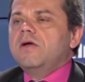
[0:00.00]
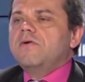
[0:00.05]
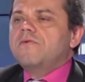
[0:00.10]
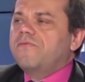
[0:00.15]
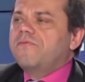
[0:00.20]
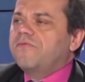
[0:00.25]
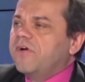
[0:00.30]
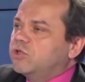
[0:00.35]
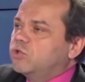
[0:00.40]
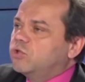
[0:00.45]

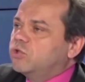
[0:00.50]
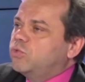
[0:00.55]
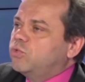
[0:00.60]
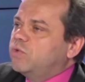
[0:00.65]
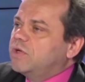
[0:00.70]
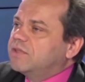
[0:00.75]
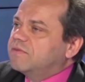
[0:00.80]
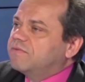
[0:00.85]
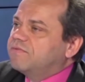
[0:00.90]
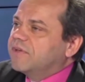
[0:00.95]

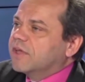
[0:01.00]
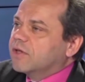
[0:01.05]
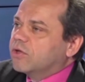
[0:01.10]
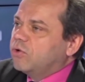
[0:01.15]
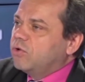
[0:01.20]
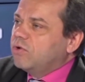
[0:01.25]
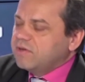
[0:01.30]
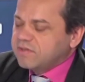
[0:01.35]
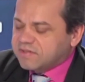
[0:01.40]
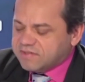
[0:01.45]

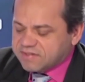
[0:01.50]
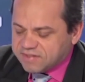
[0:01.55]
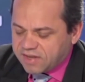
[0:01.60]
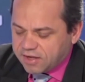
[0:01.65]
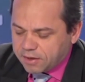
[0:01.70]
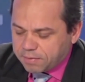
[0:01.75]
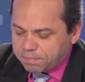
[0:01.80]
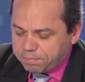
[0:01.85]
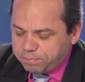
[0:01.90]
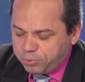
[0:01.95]

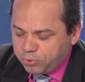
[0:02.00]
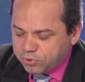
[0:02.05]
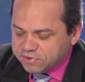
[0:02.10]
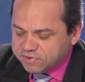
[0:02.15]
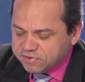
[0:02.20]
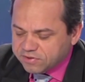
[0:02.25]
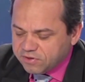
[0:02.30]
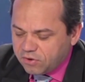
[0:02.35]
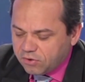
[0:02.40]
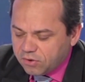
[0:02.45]

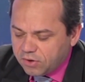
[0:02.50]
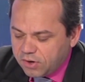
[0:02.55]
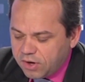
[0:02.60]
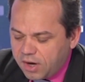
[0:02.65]
28,5%.